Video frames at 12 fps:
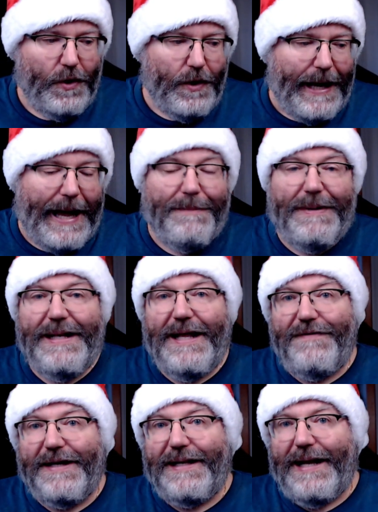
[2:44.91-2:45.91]
habile
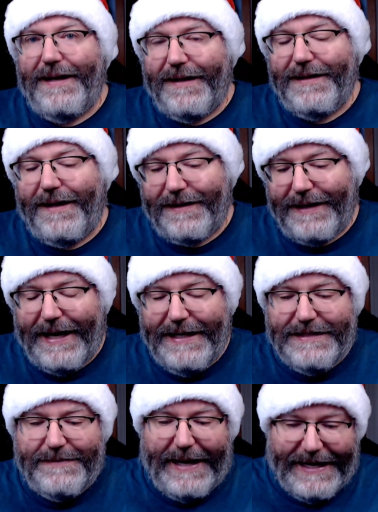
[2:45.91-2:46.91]
avec la langue
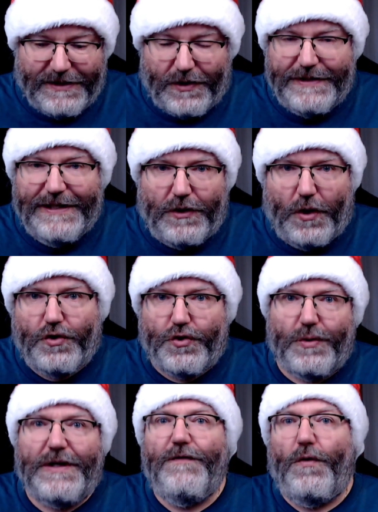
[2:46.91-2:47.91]
anglaise, est-ce que c'est un jeu
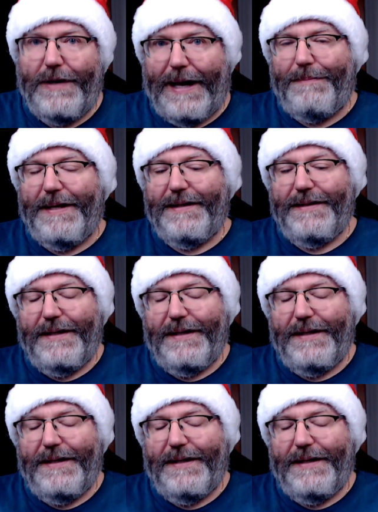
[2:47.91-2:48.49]
qui vaut la peine